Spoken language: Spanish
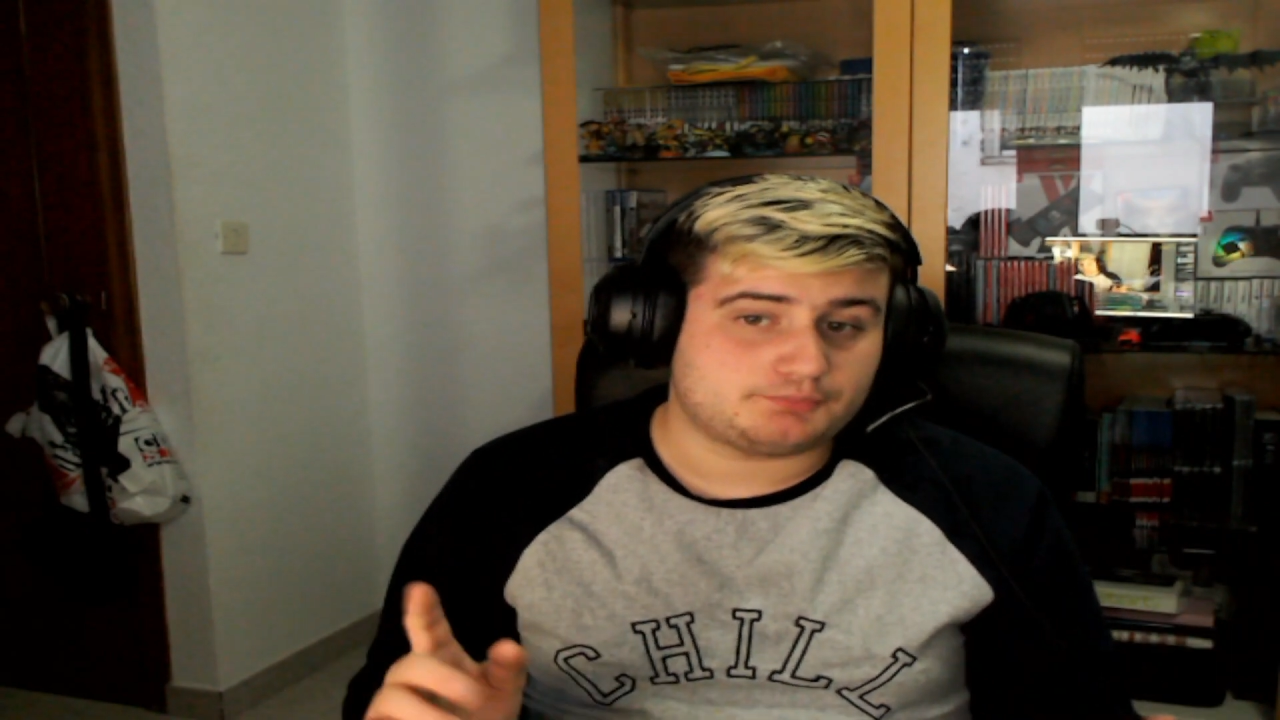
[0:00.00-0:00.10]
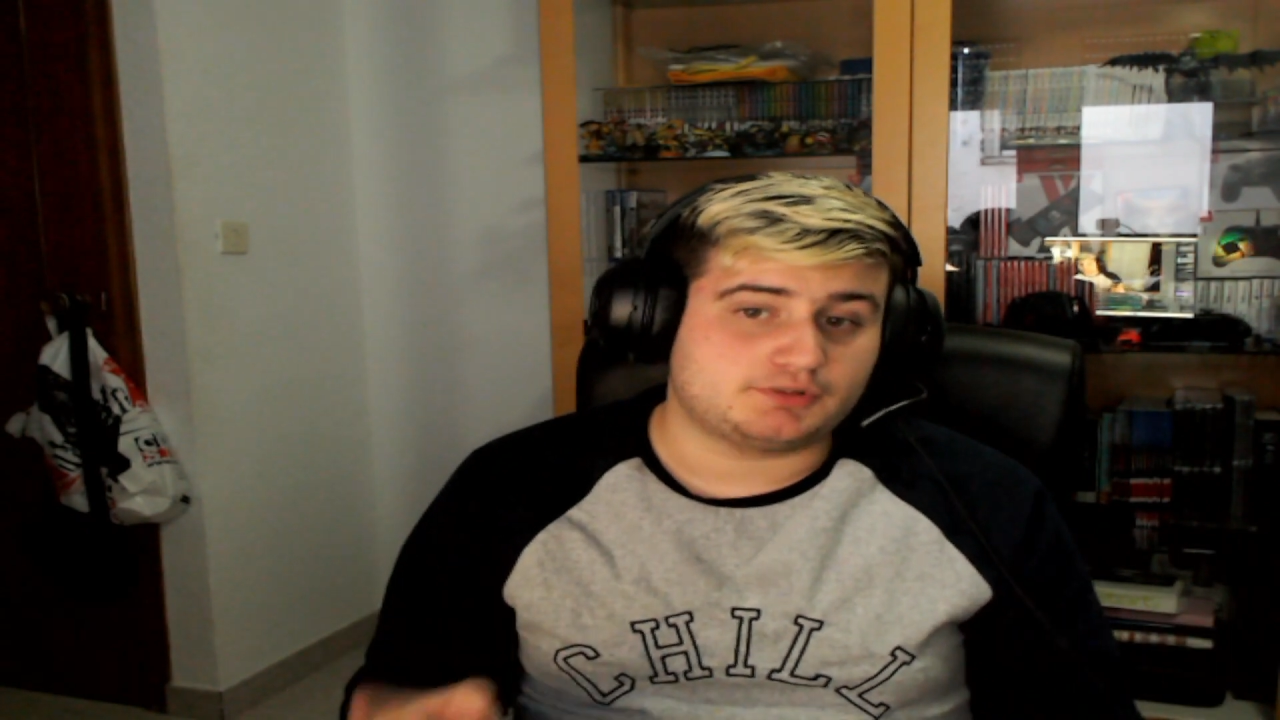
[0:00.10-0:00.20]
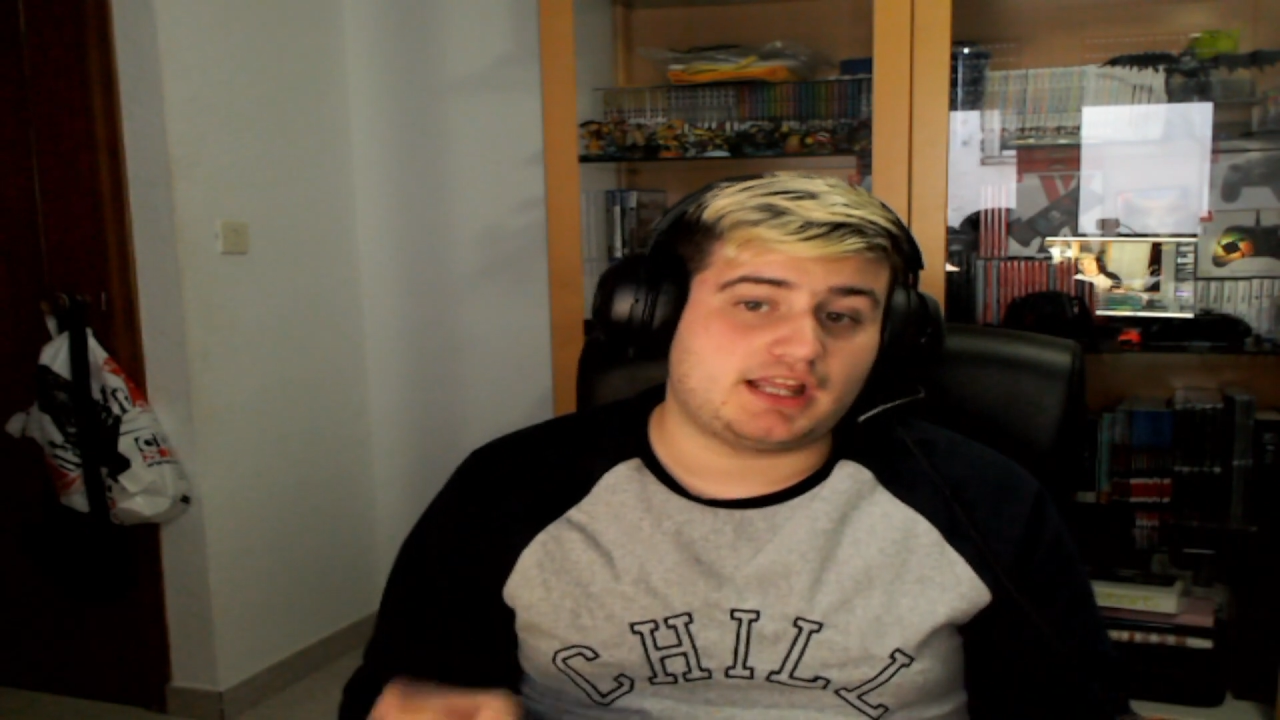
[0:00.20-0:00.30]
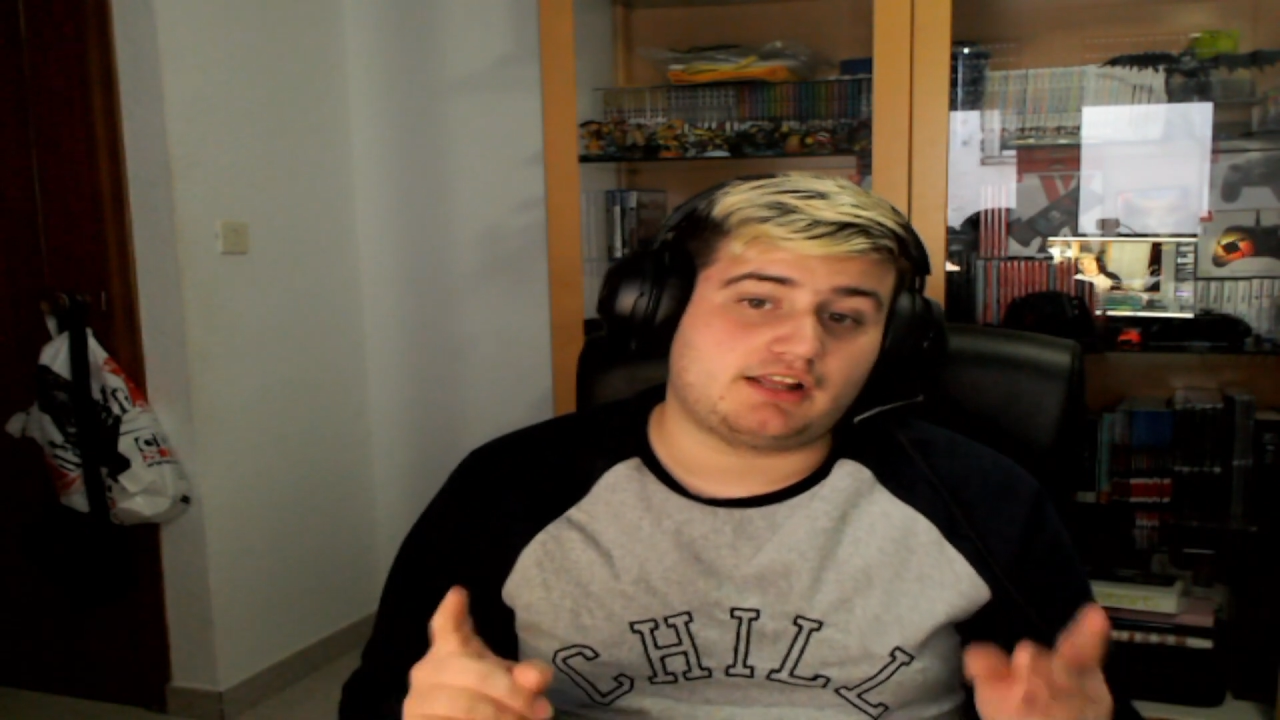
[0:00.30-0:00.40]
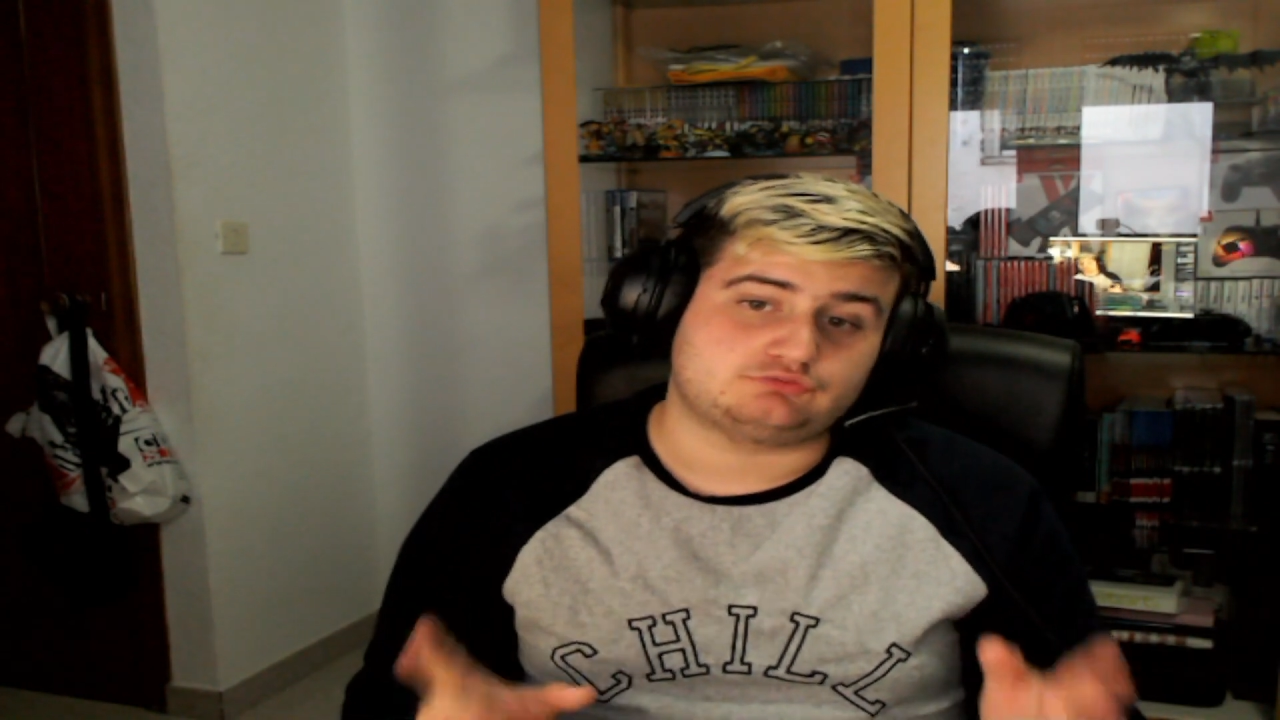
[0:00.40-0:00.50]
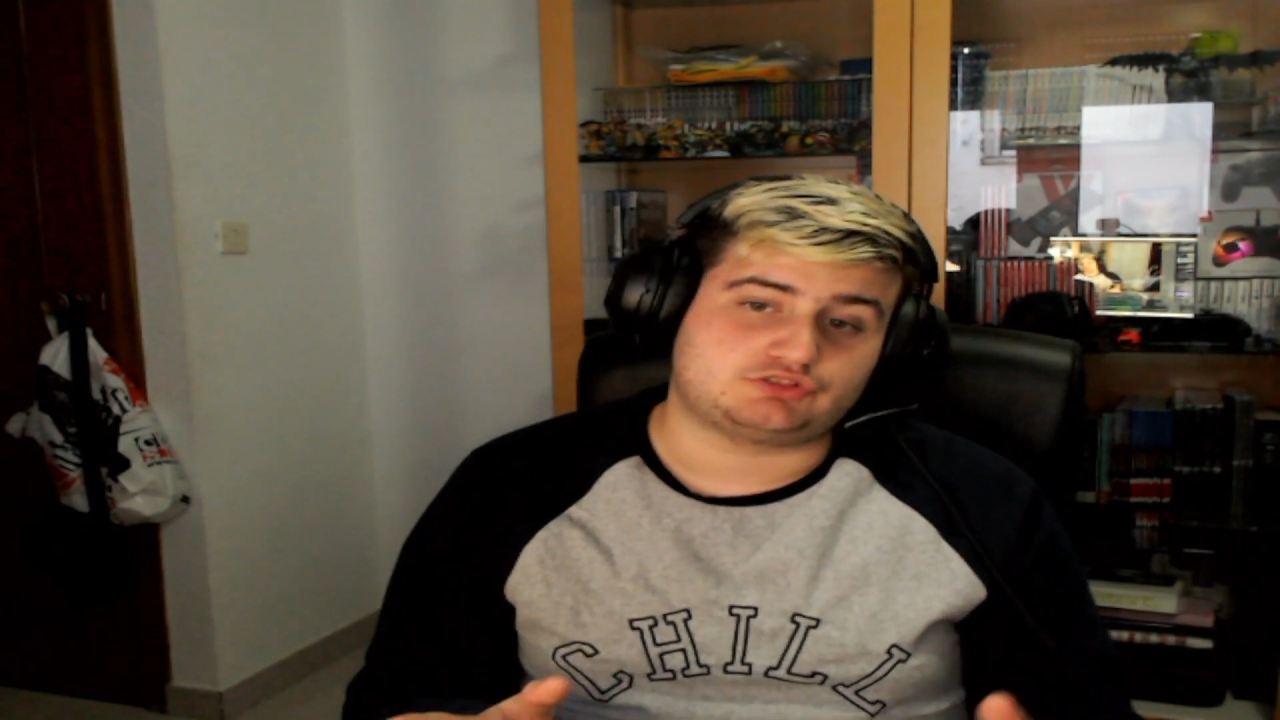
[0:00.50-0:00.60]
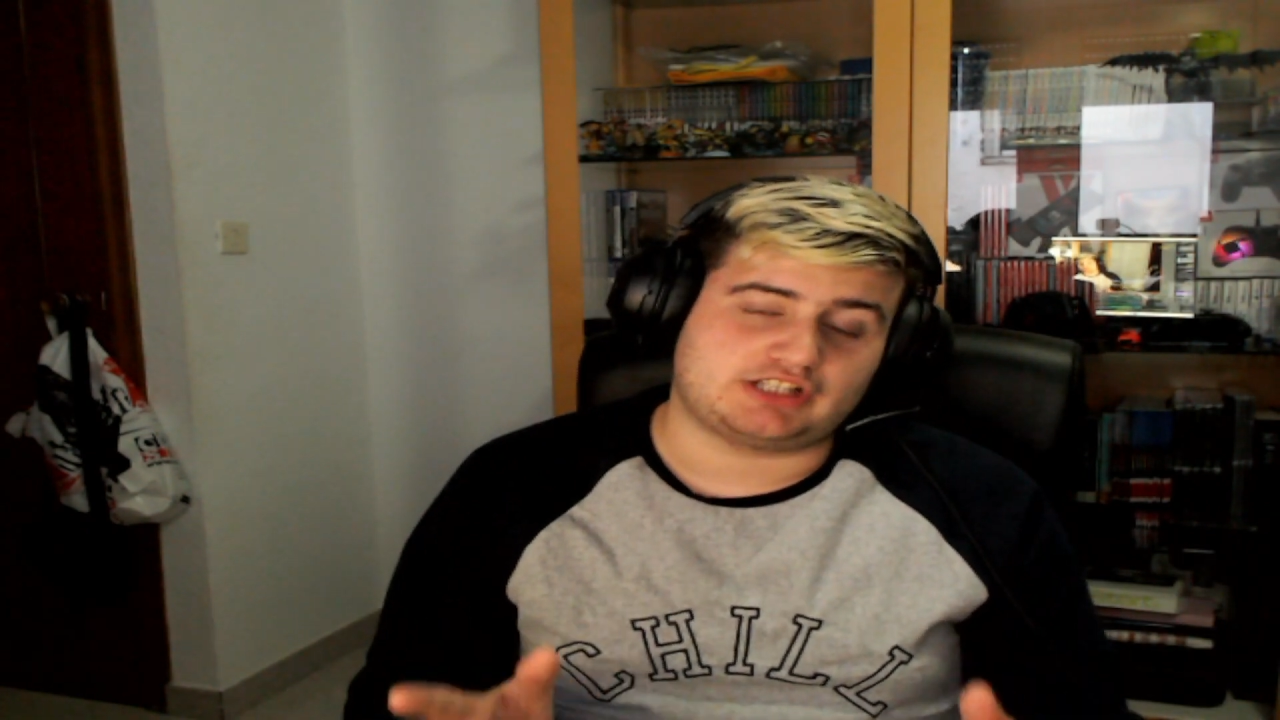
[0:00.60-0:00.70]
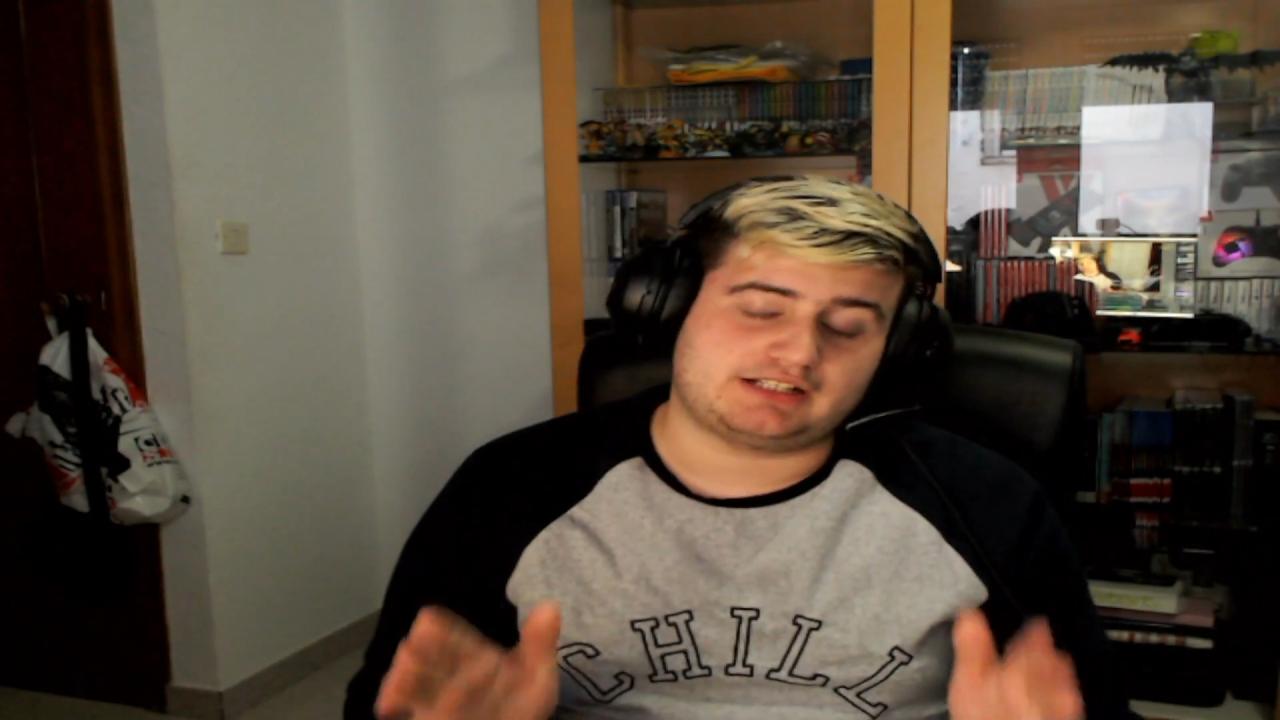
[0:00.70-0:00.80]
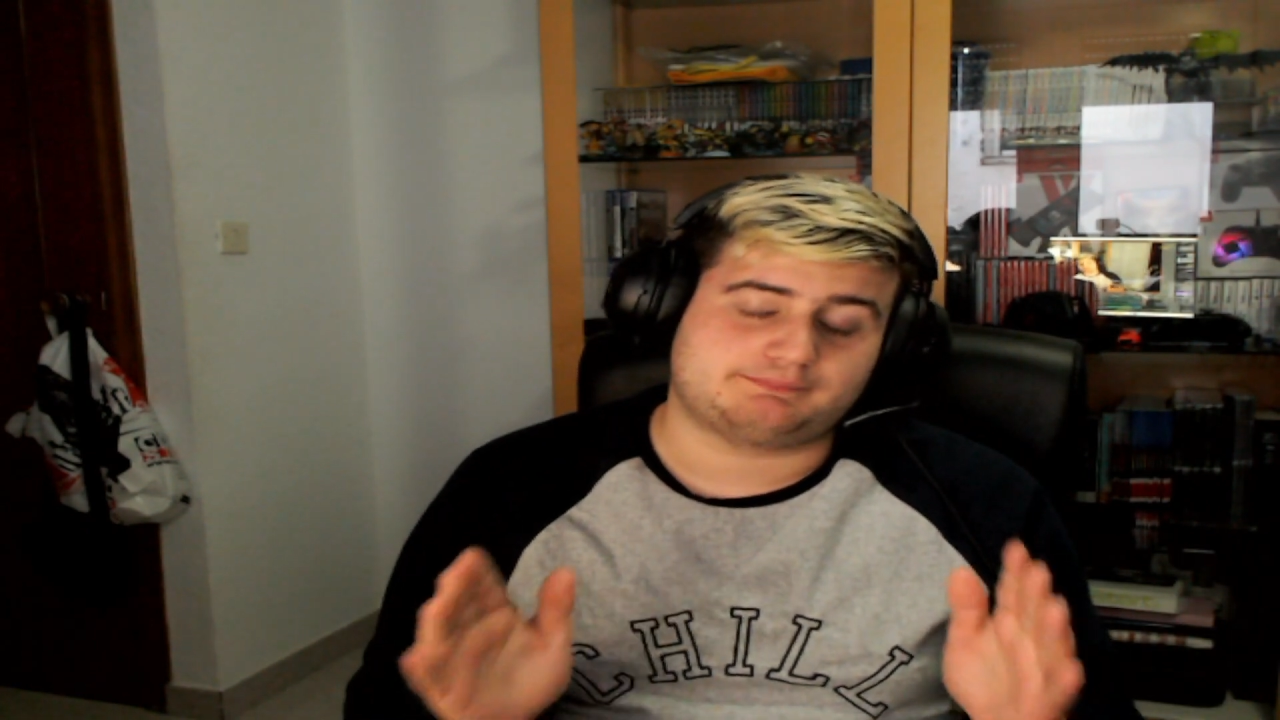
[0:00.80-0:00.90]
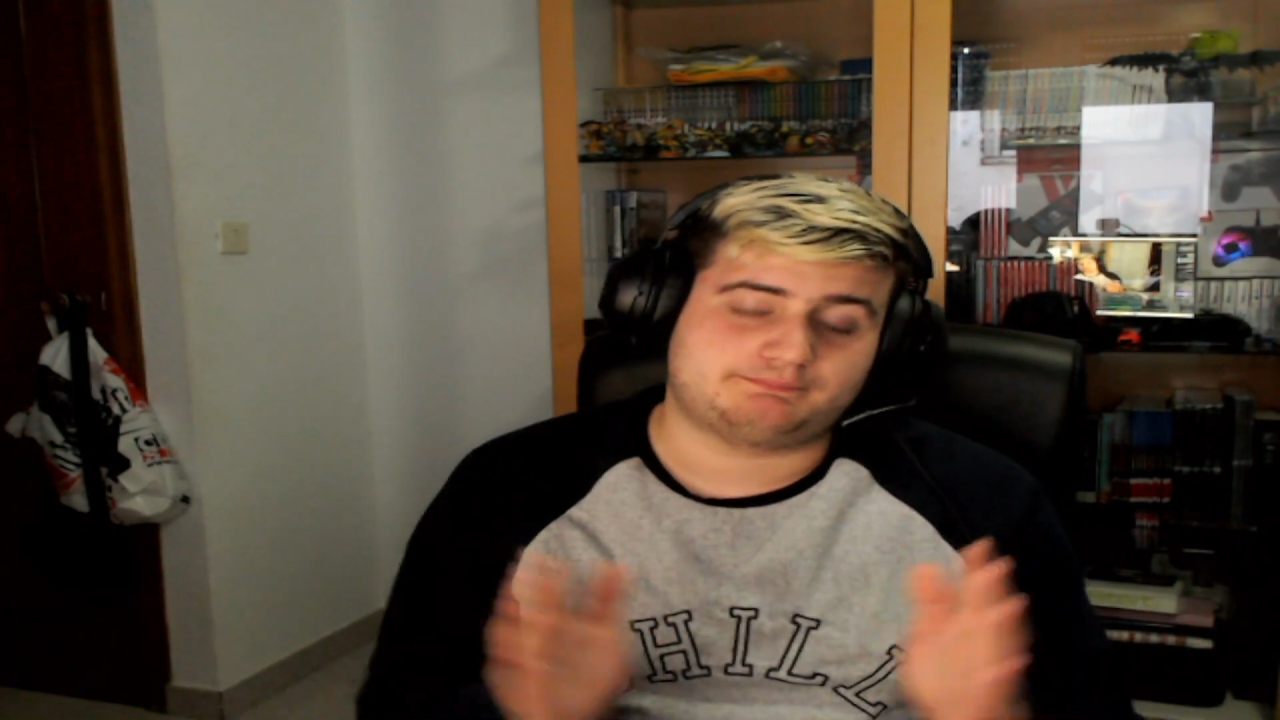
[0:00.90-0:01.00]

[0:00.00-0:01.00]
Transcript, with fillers: voy a usar